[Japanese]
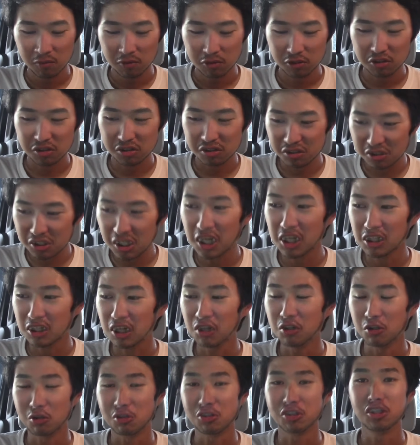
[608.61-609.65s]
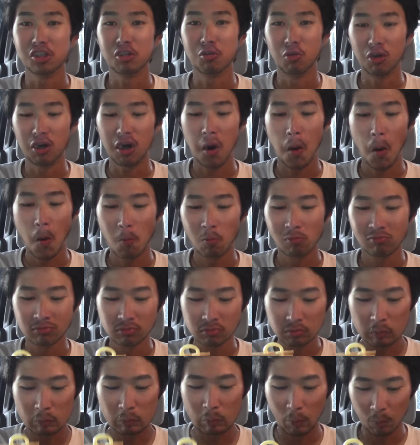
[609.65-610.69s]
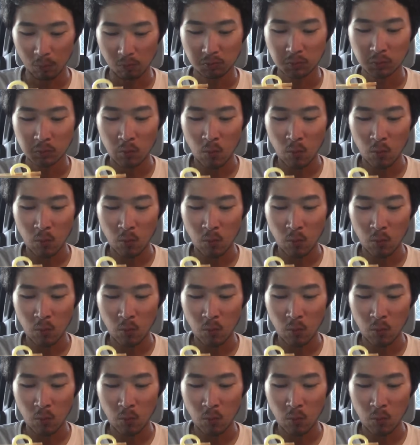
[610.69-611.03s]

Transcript: すげえ弾力してるこれうん